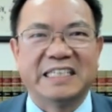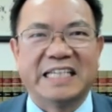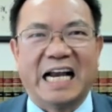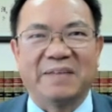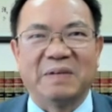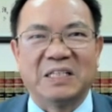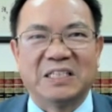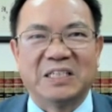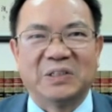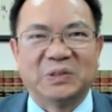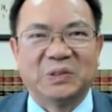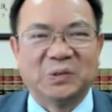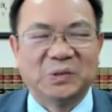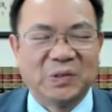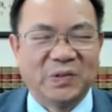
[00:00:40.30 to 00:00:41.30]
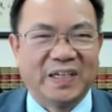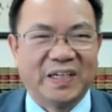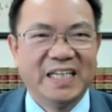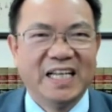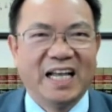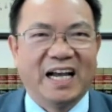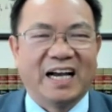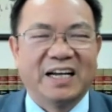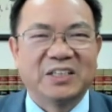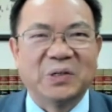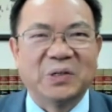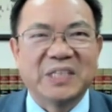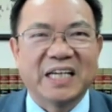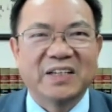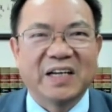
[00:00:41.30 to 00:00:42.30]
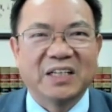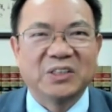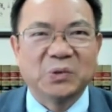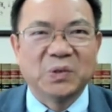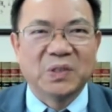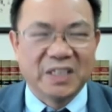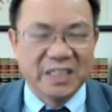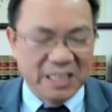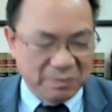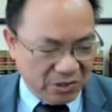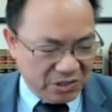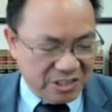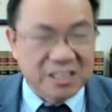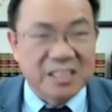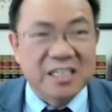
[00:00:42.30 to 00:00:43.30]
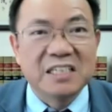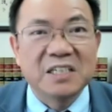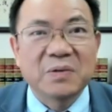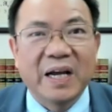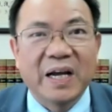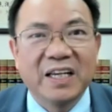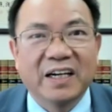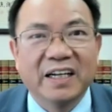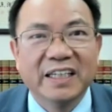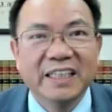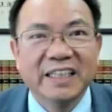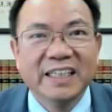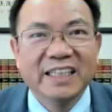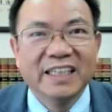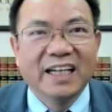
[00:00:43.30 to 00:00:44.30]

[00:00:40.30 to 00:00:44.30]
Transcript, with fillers: 士的 Connecticut 家里面庆祝过。啊、呃，首先呢，祝贺李博士